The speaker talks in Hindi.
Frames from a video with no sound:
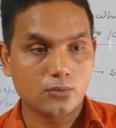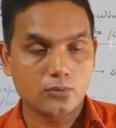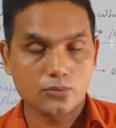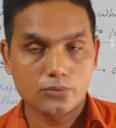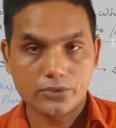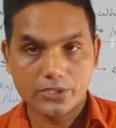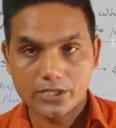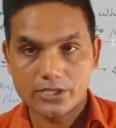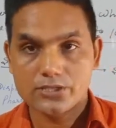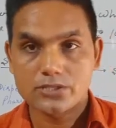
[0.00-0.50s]

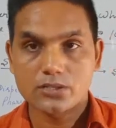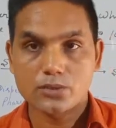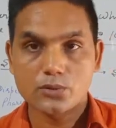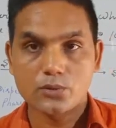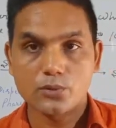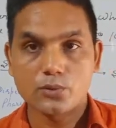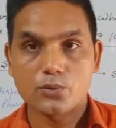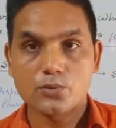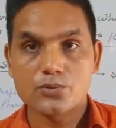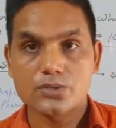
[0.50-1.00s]
नेचर
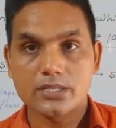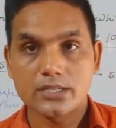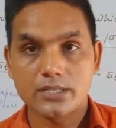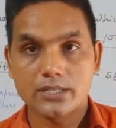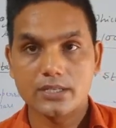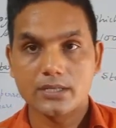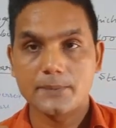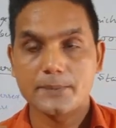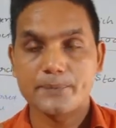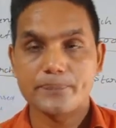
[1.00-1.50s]
को
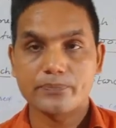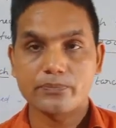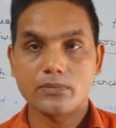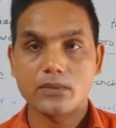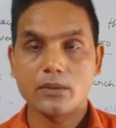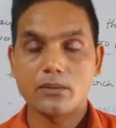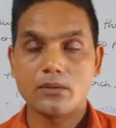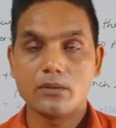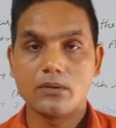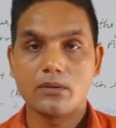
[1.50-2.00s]
उसके
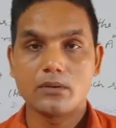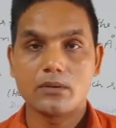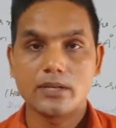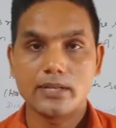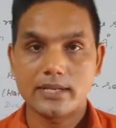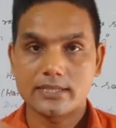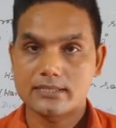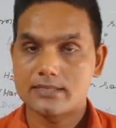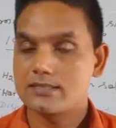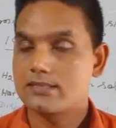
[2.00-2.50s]

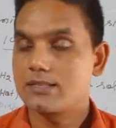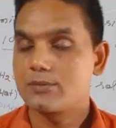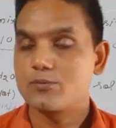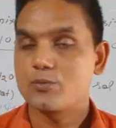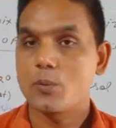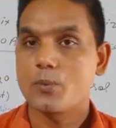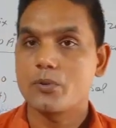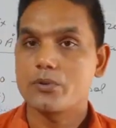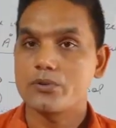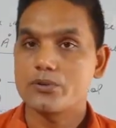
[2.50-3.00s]
करेक्टरिस्टिक
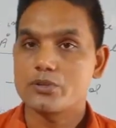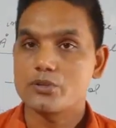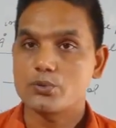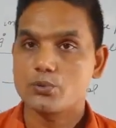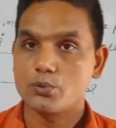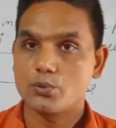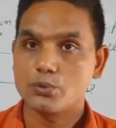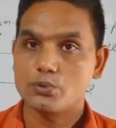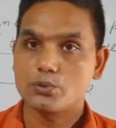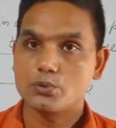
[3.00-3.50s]
प्रॉपर्टीज़
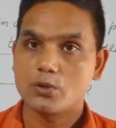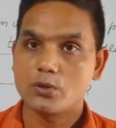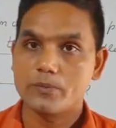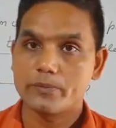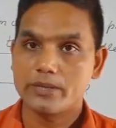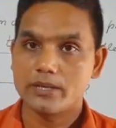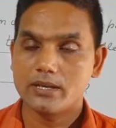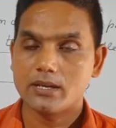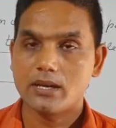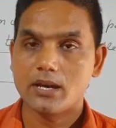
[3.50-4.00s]
को तो
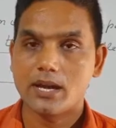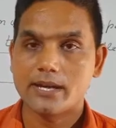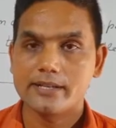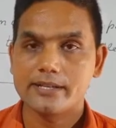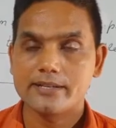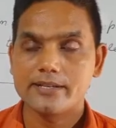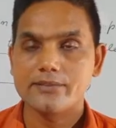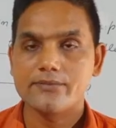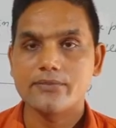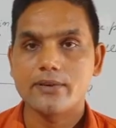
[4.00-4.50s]
हमें
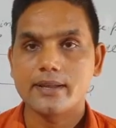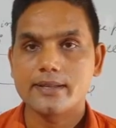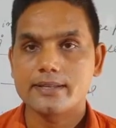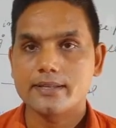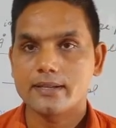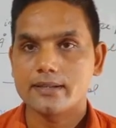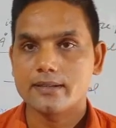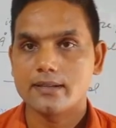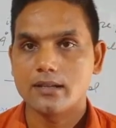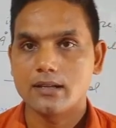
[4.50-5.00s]
आइडेंटिफाई
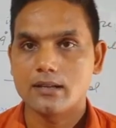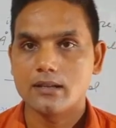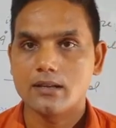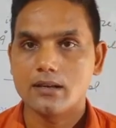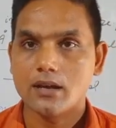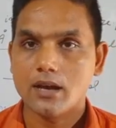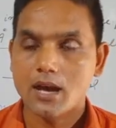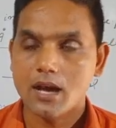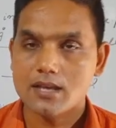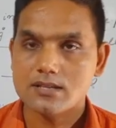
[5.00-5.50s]
करना
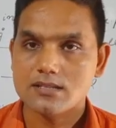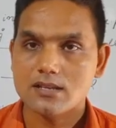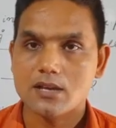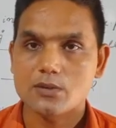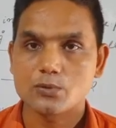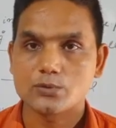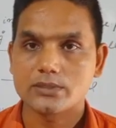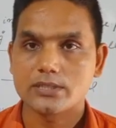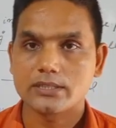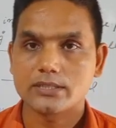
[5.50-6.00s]
आसान
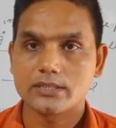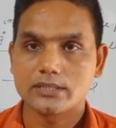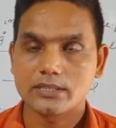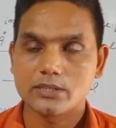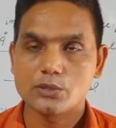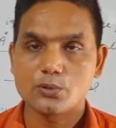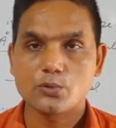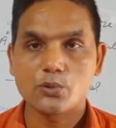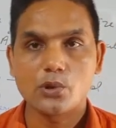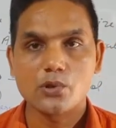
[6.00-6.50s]
हो जाएगा कि
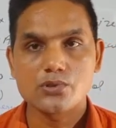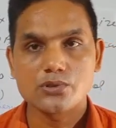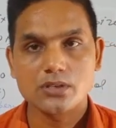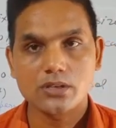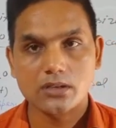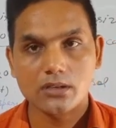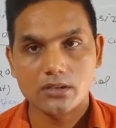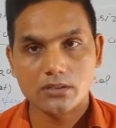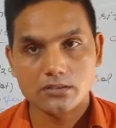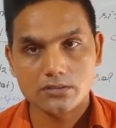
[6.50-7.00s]
कौन सा
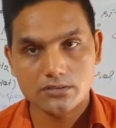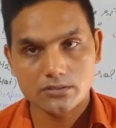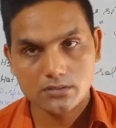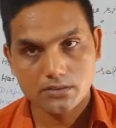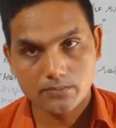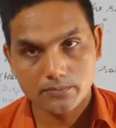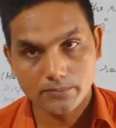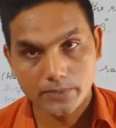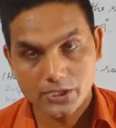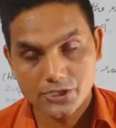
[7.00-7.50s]

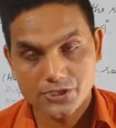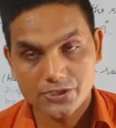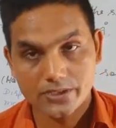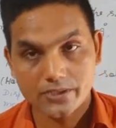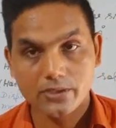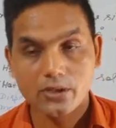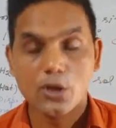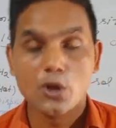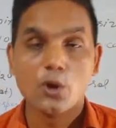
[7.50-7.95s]
मिक्सचर